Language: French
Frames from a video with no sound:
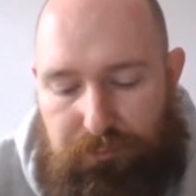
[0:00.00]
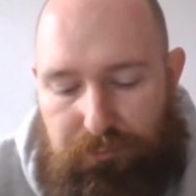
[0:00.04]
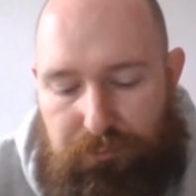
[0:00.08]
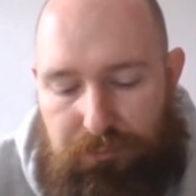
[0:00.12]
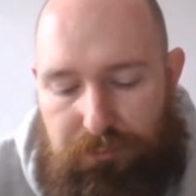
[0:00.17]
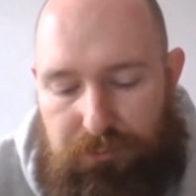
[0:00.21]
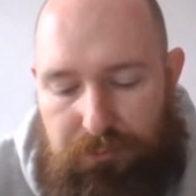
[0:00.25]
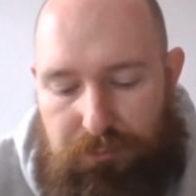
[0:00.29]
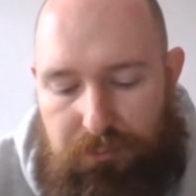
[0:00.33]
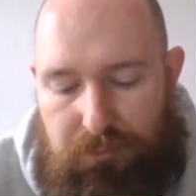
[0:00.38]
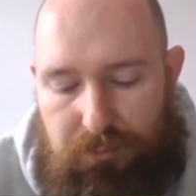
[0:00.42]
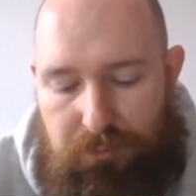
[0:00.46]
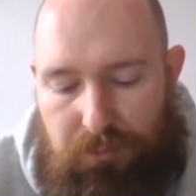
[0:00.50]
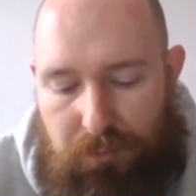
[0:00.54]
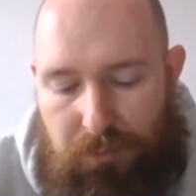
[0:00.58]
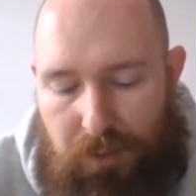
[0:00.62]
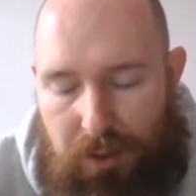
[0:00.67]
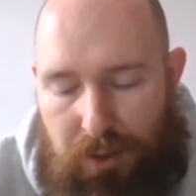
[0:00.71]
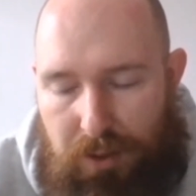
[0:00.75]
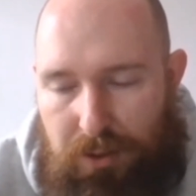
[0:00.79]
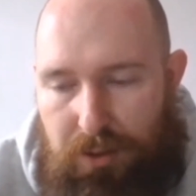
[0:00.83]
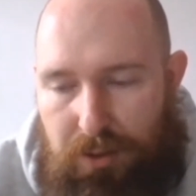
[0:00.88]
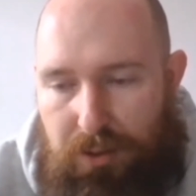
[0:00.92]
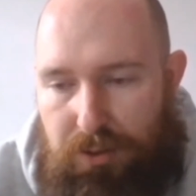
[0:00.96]
Oui.
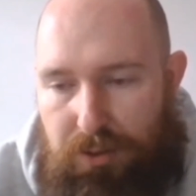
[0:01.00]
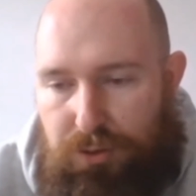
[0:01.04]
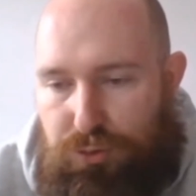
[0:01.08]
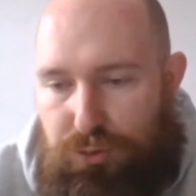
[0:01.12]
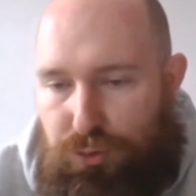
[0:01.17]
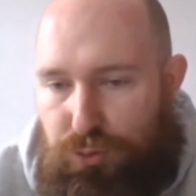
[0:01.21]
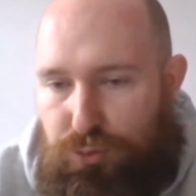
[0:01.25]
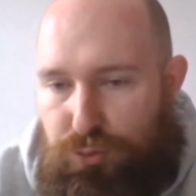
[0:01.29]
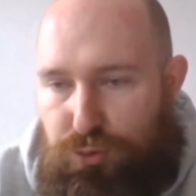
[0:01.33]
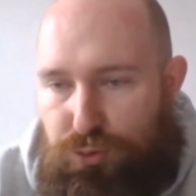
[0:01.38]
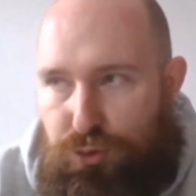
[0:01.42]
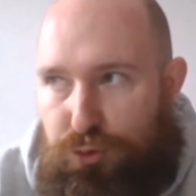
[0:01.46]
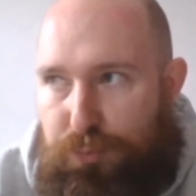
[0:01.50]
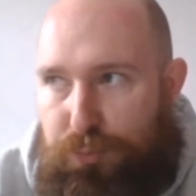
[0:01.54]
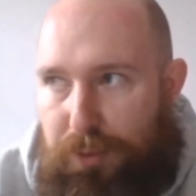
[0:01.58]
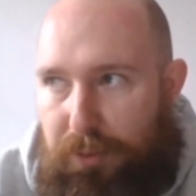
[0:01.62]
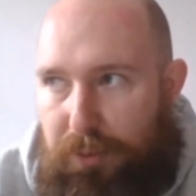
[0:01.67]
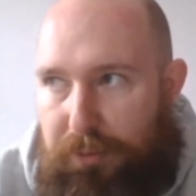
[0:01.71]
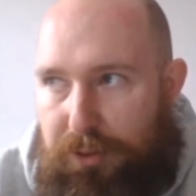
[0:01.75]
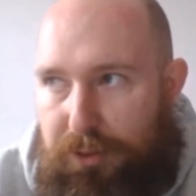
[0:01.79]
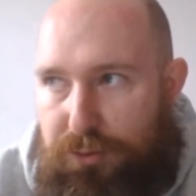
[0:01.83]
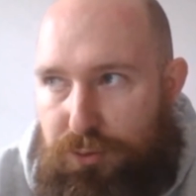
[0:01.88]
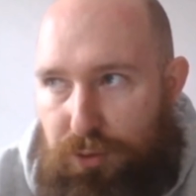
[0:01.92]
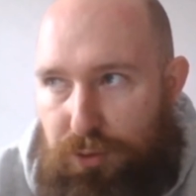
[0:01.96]
Je ne juge pas,
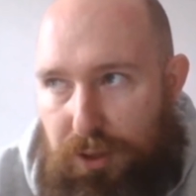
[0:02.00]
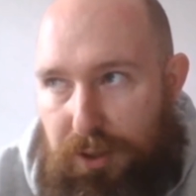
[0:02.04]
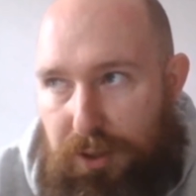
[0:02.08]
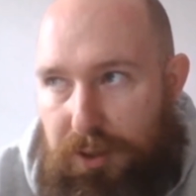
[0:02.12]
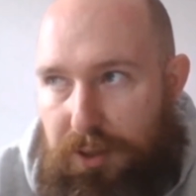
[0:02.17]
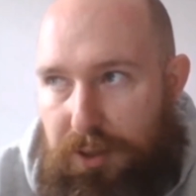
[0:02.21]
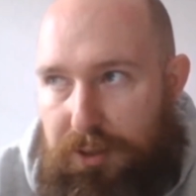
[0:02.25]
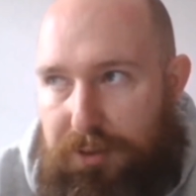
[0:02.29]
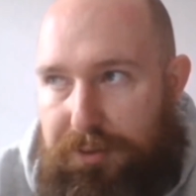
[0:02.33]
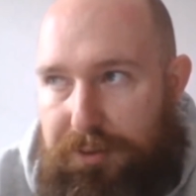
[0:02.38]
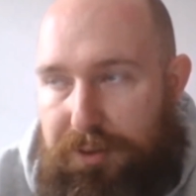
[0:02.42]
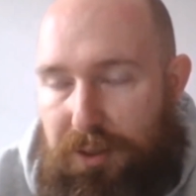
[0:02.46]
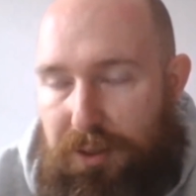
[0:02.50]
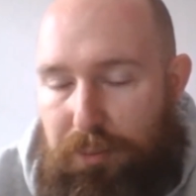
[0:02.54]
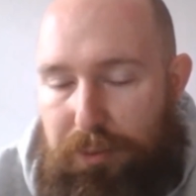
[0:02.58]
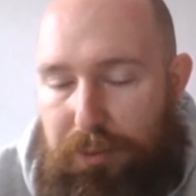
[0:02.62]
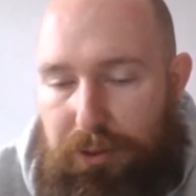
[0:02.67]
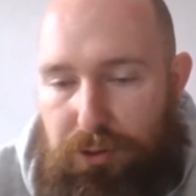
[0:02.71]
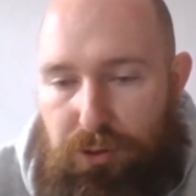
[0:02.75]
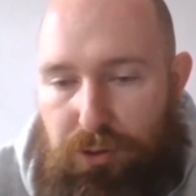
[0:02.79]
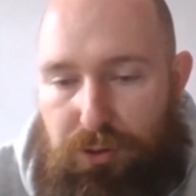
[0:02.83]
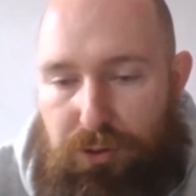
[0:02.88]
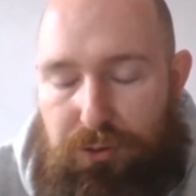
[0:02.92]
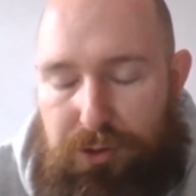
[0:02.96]
bien sûr, la qualité
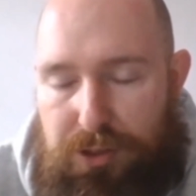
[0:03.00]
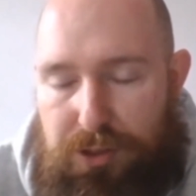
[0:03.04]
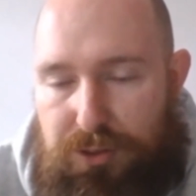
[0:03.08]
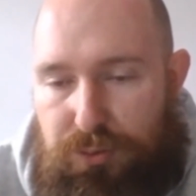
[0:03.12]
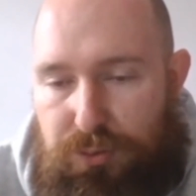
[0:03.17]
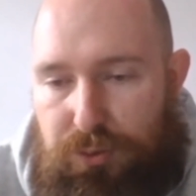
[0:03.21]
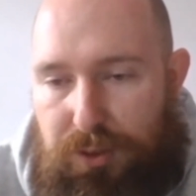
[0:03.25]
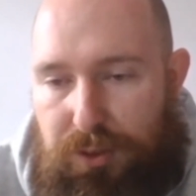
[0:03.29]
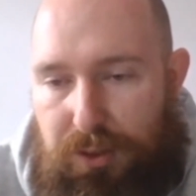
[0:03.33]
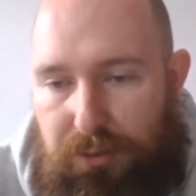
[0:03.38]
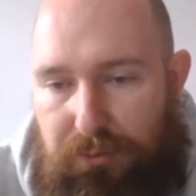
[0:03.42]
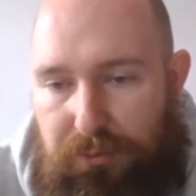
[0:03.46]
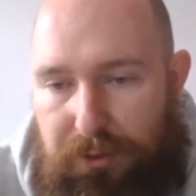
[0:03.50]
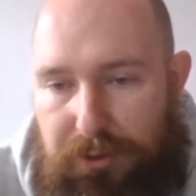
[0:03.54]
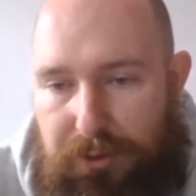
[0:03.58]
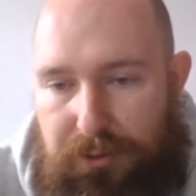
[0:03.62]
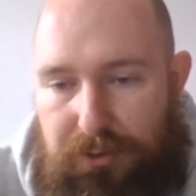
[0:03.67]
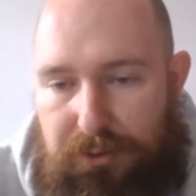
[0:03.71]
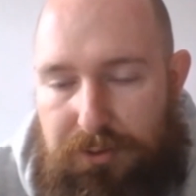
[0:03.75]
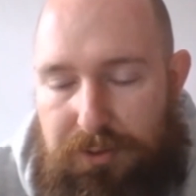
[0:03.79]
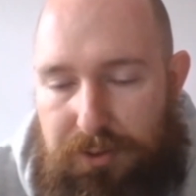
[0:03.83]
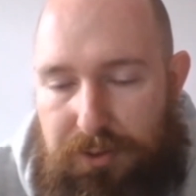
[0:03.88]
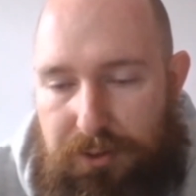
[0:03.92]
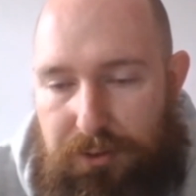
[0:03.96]
après de l'orientation qui est faite.
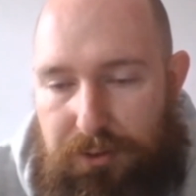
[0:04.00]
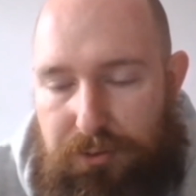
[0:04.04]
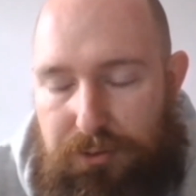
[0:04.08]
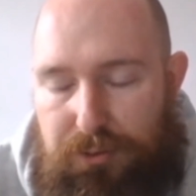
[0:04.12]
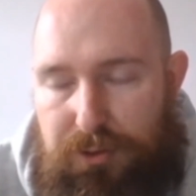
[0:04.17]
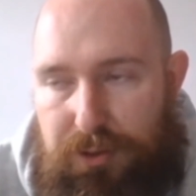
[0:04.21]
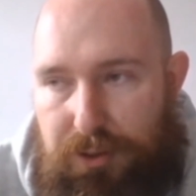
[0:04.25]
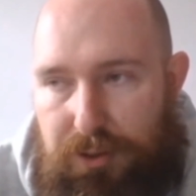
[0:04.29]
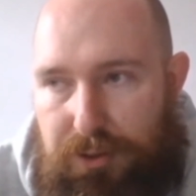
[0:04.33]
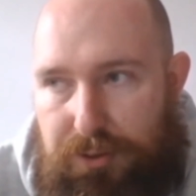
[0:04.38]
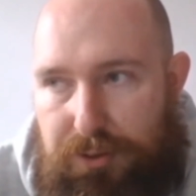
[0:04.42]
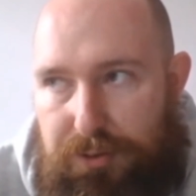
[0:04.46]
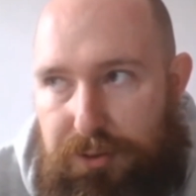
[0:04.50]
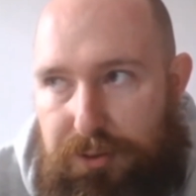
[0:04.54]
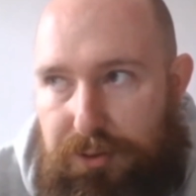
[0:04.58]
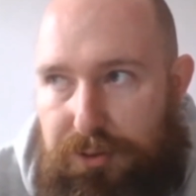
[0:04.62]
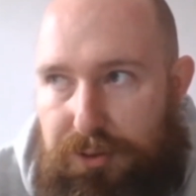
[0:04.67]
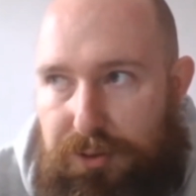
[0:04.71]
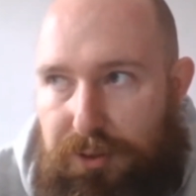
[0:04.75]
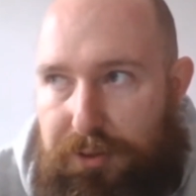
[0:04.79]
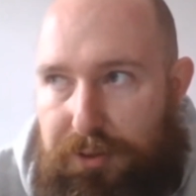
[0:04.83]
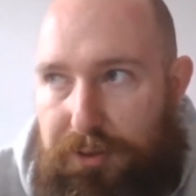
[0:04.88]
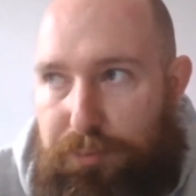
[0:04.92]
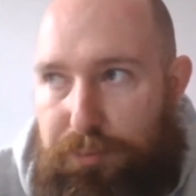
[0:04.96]
Hein, euh, c'est,
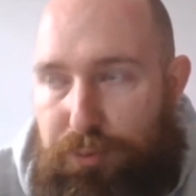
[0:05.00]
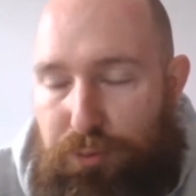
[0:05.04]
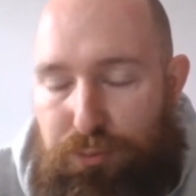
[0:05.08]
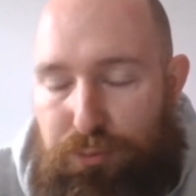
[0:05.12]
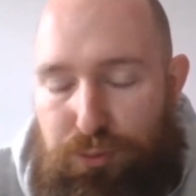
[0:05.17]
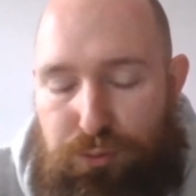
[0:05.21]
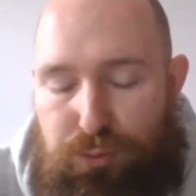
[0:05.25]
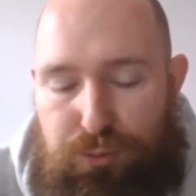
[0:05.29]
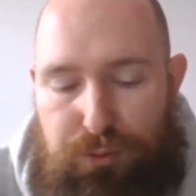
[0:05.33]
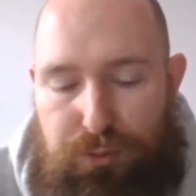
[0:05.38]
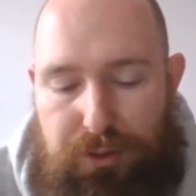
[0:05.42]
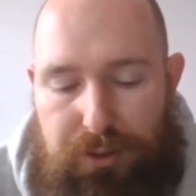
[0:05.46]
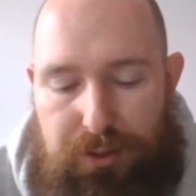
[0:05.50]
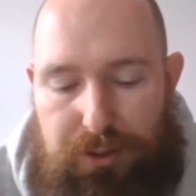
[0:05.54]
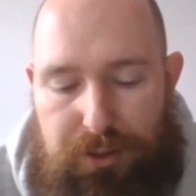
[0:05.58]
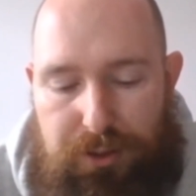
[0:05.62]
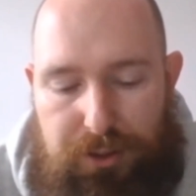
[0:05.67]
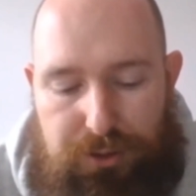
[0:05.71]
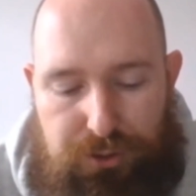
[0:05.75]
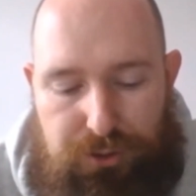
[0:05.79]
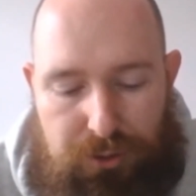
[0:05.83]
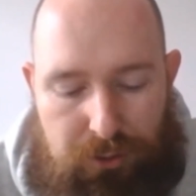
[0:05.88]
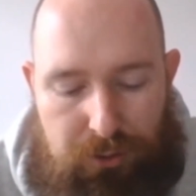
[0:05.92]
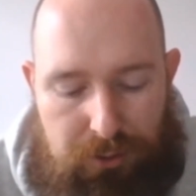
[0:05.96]
ça, dépend beaucoup
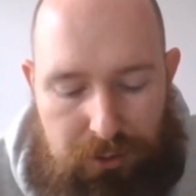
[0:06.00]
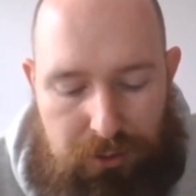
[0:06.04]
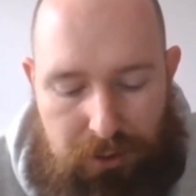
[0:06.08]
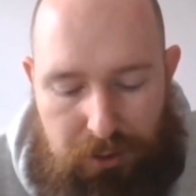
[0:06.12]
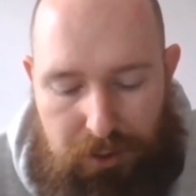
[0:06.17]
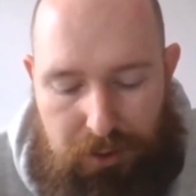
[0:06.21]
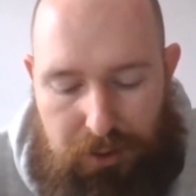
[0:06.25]
des, gens.